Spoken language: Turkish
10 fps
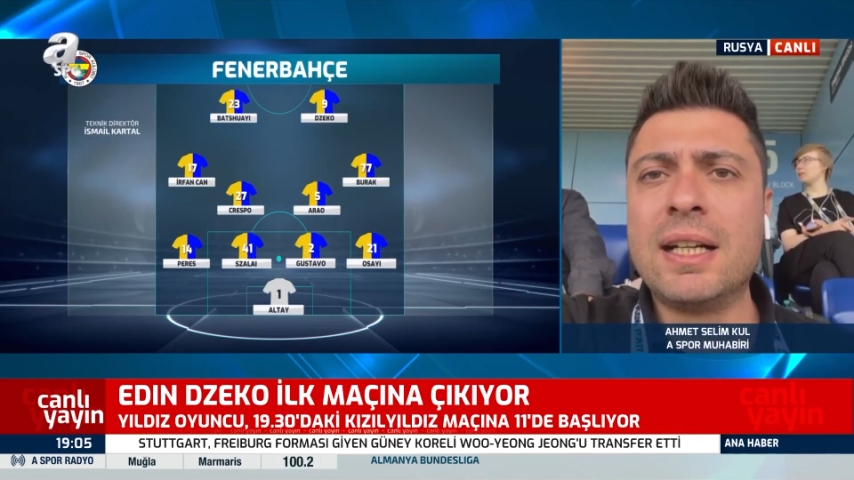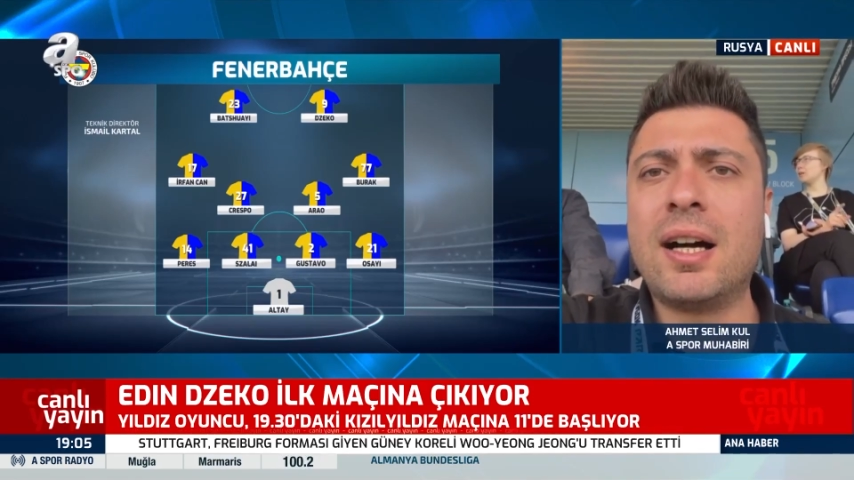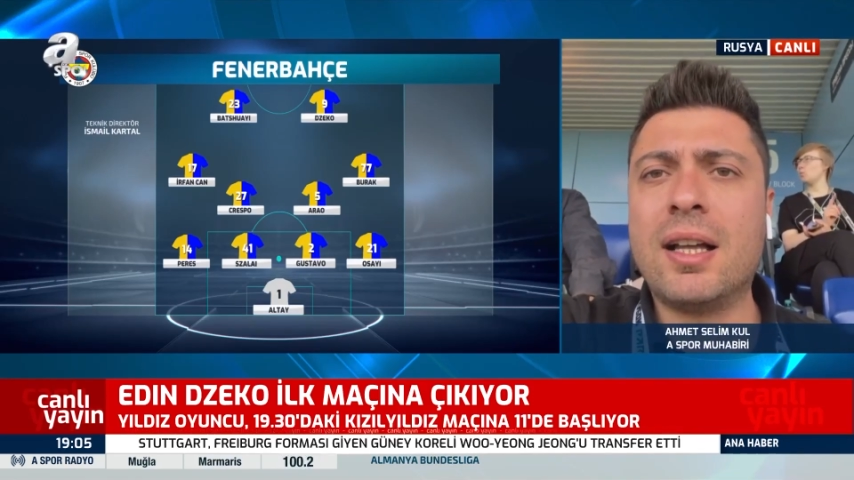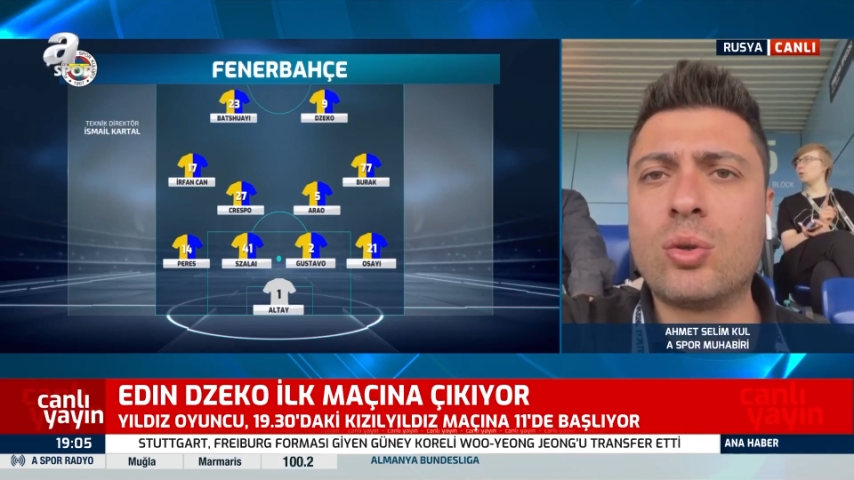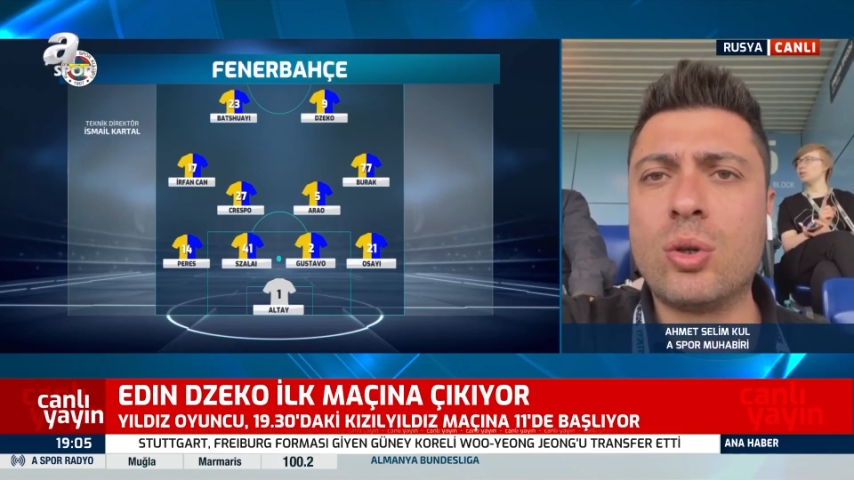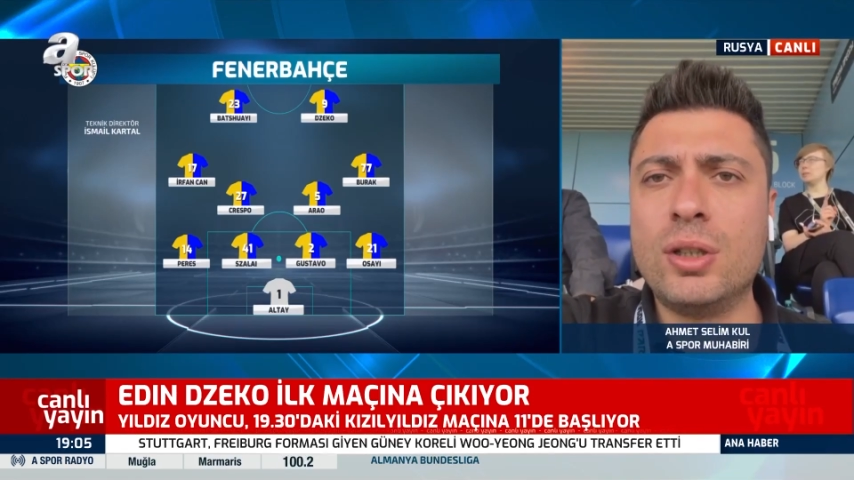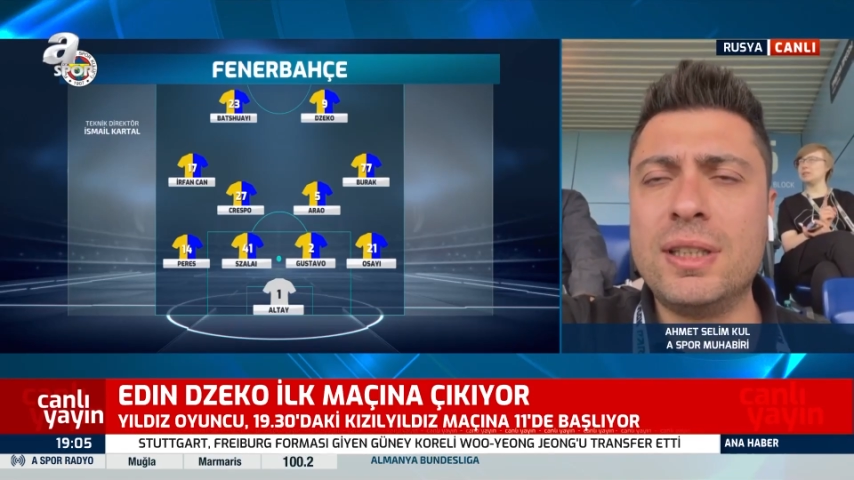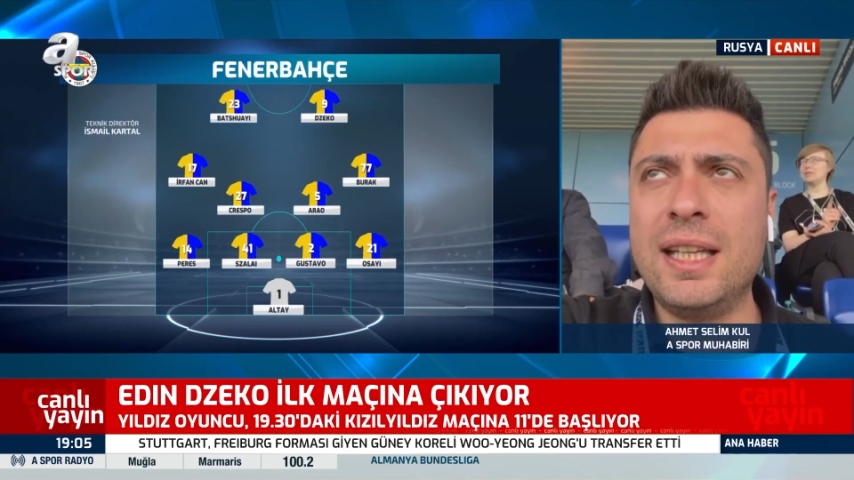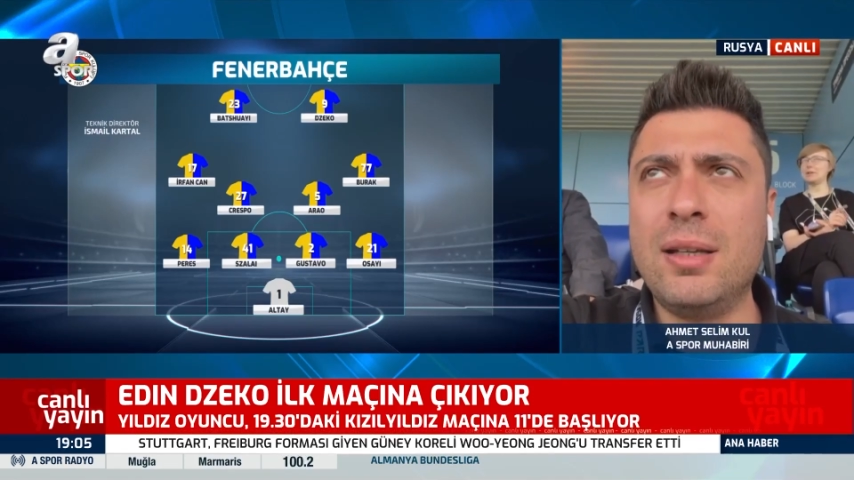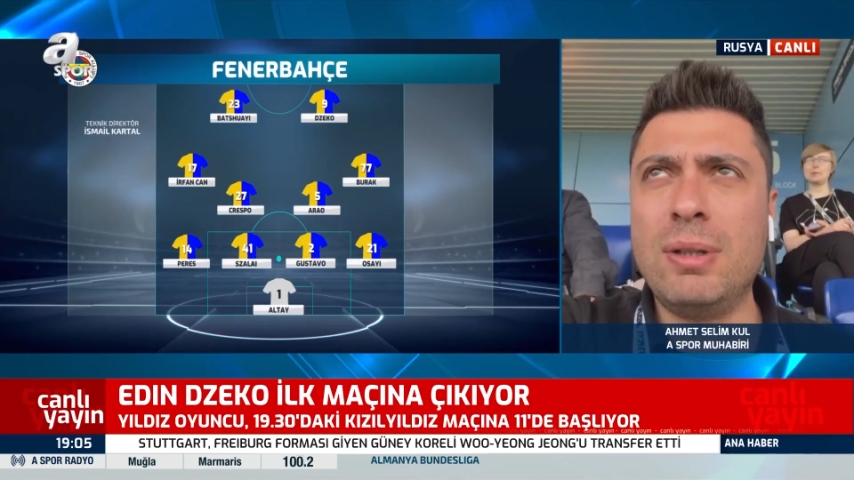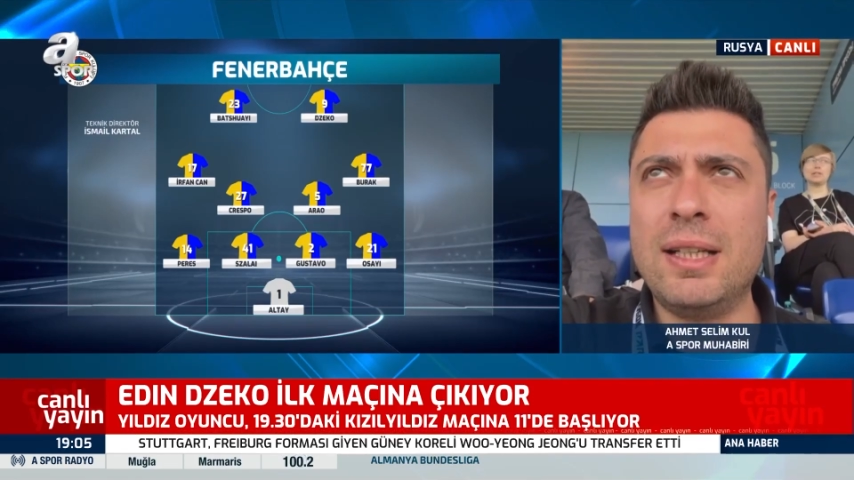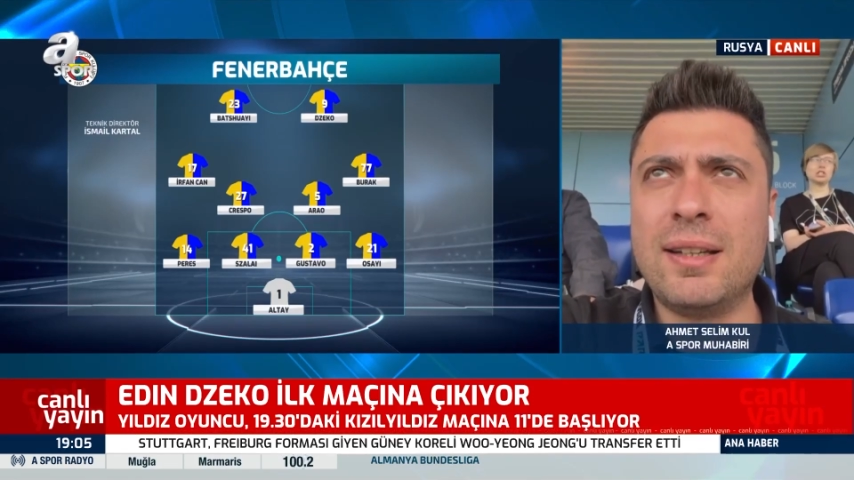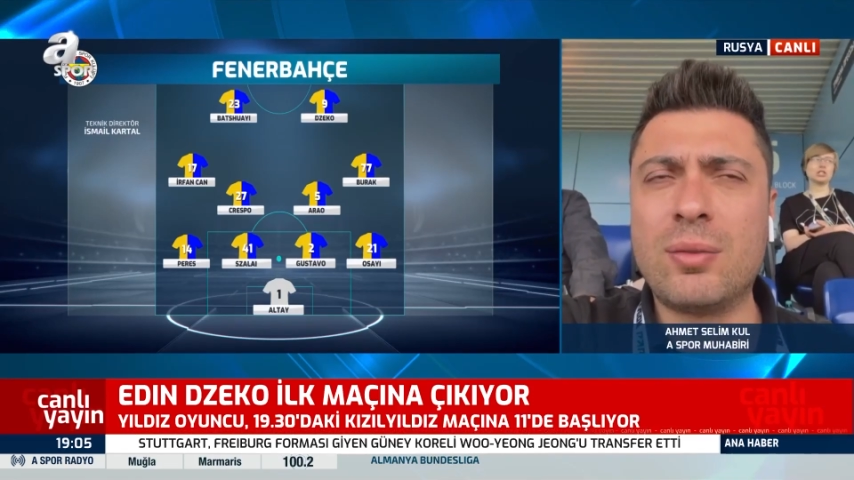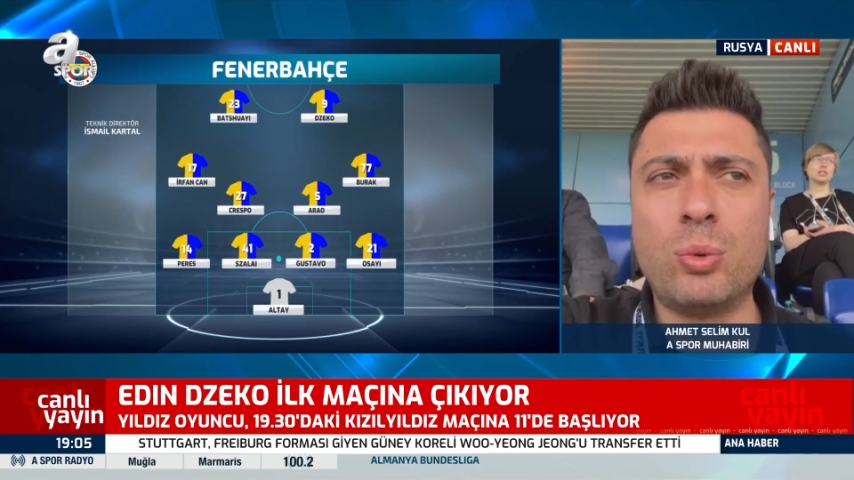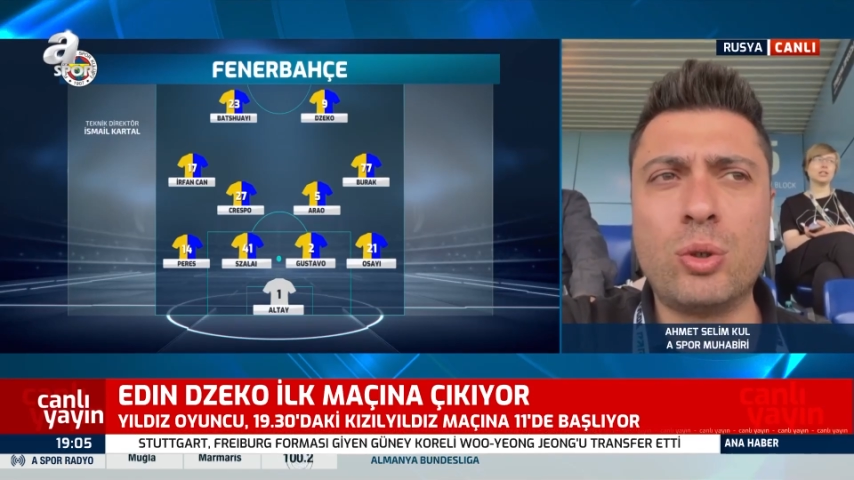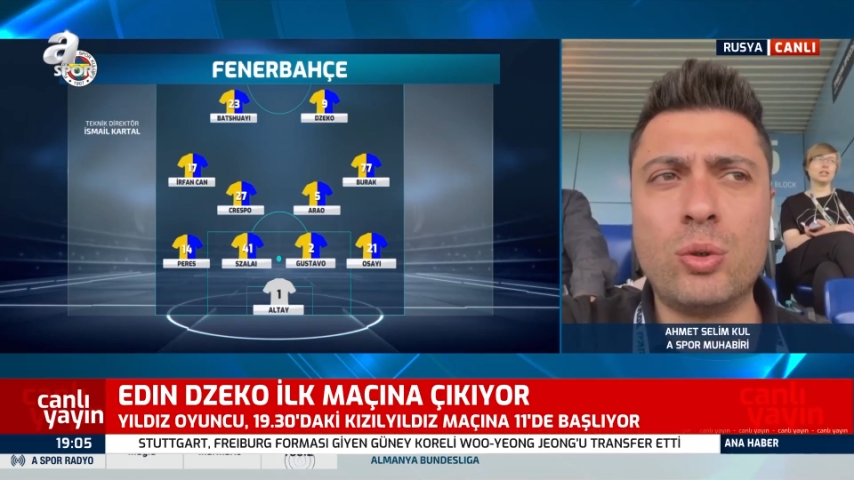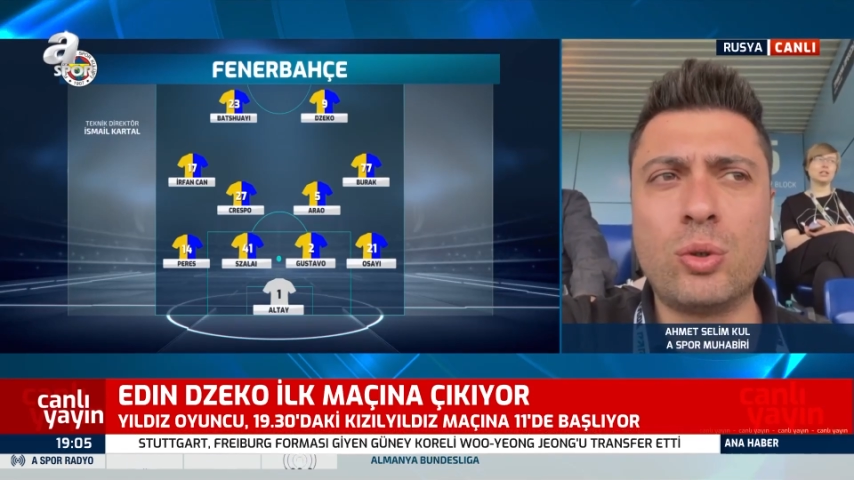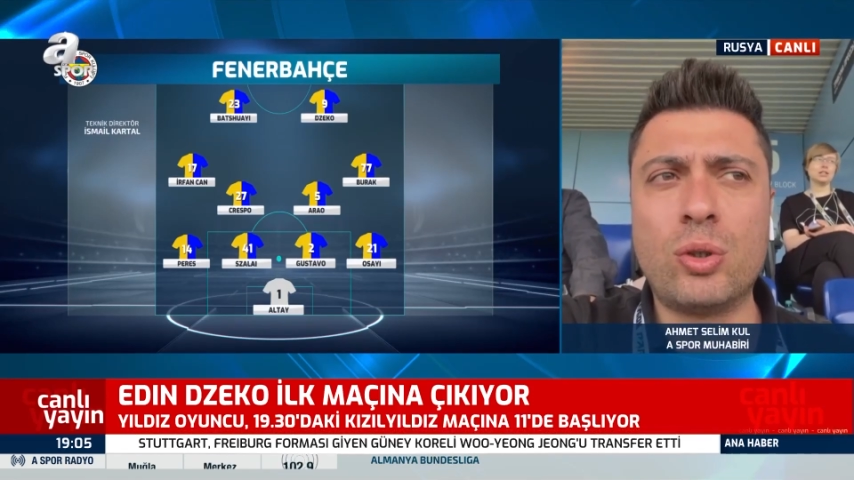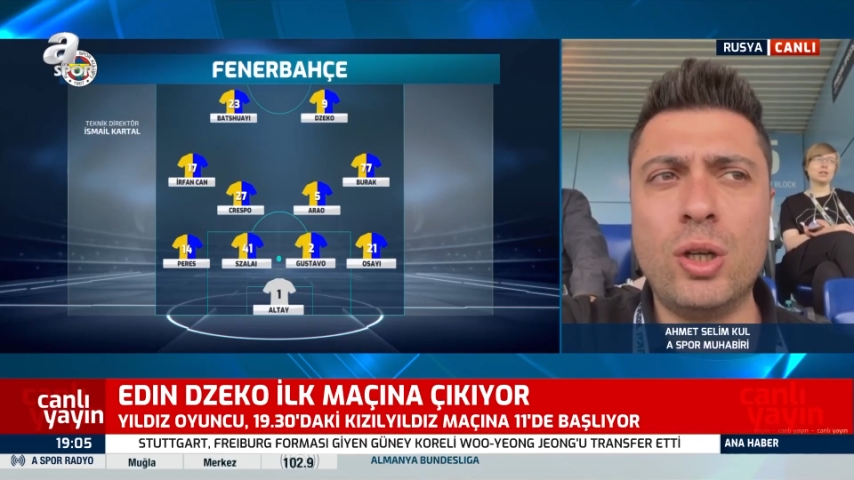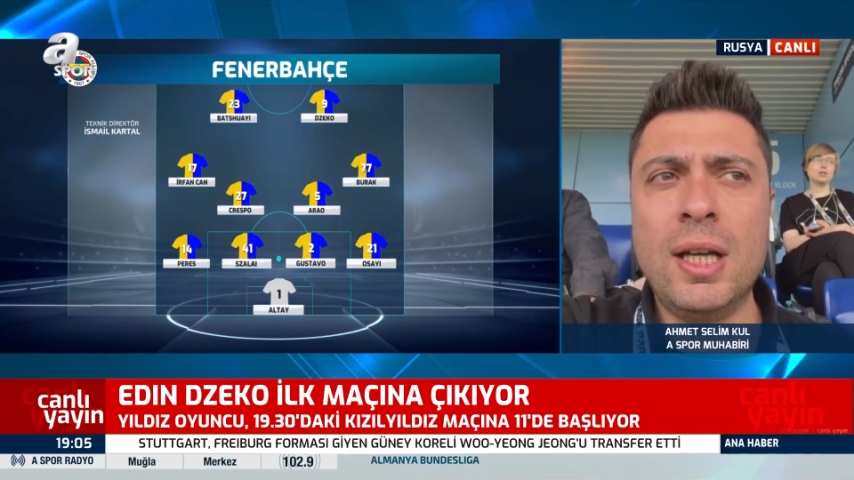kadro diyebiliriz
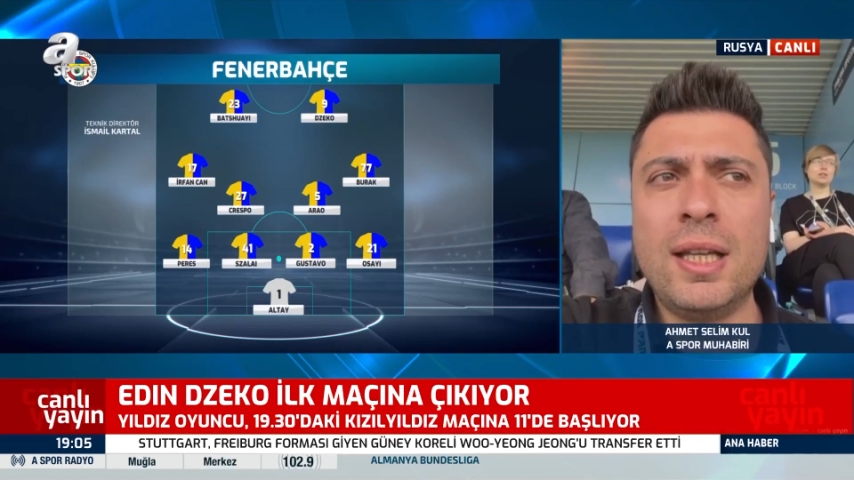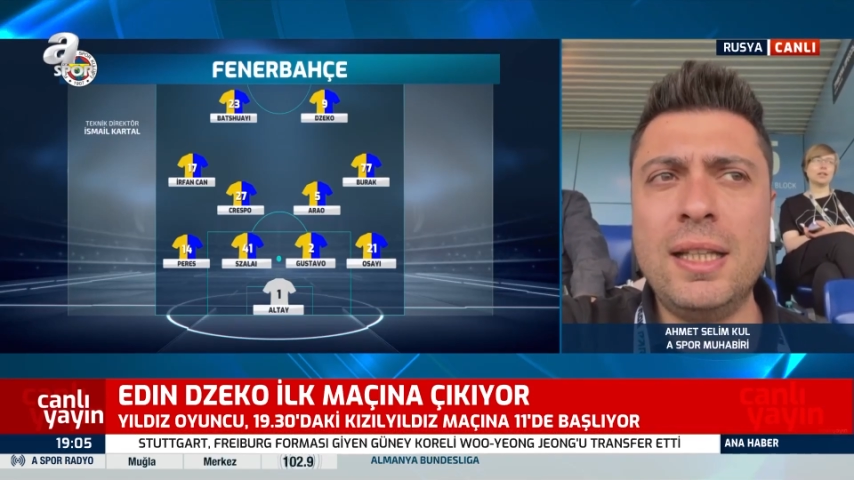bugünkü